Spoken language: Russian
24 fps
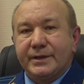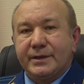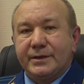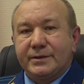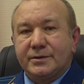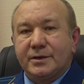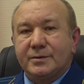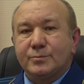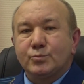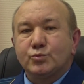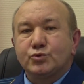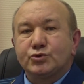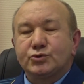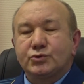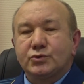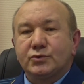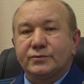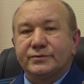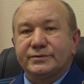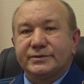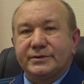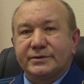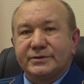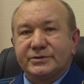как
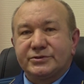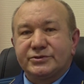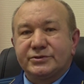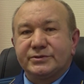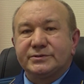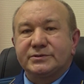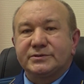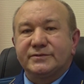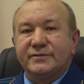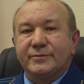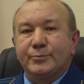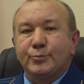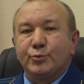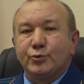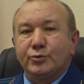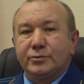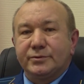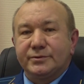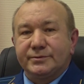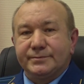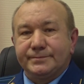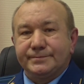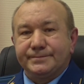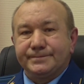мужского, так и женского
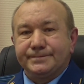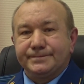пола.